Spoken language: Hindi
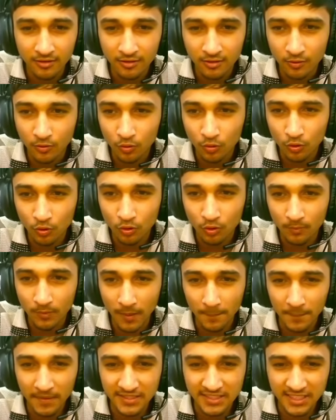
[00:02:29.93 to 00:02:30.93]
रुक रुक
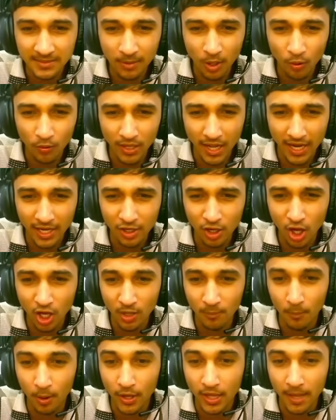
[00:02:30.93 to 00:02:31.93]
मैं पीसी में हूँ यार
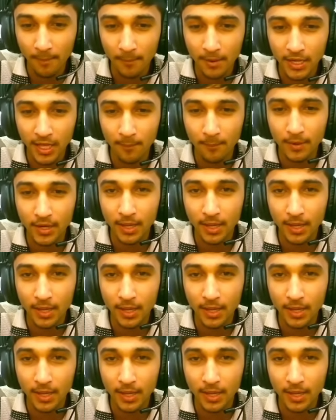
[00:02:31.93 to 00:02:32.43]
बढ़िया बढ़िया बढ़िया